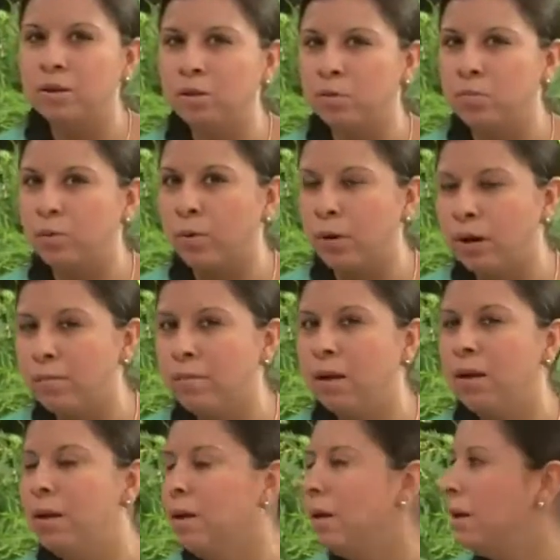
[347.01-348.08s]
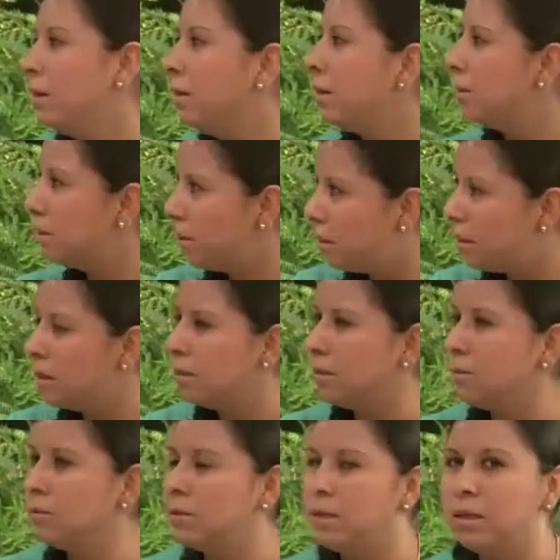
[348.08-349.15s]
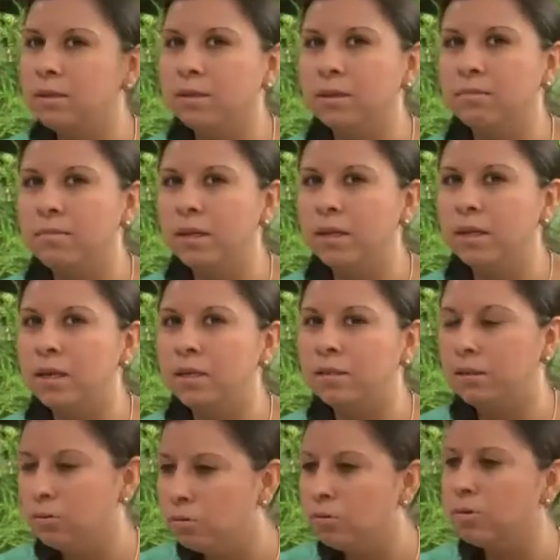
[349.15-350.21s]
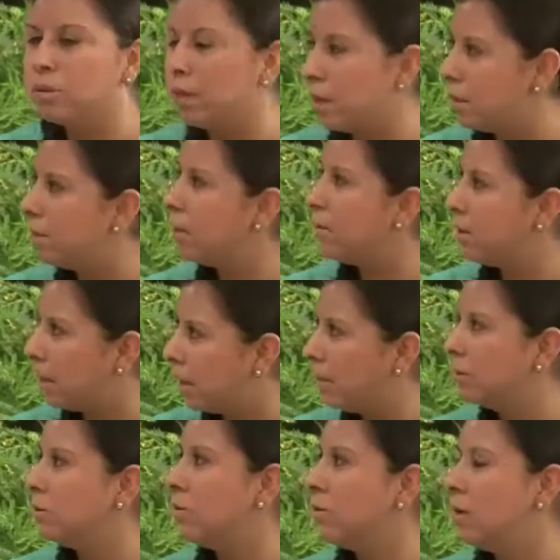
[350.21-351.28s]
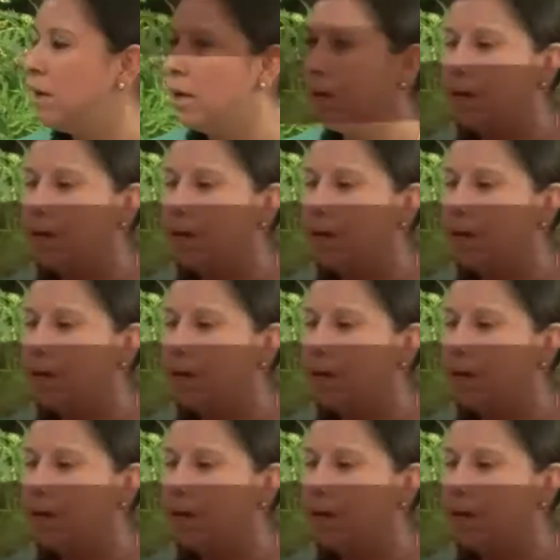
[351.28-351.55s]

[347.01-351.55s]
a su programa decirles a ustedes también que el instituto estará trabajando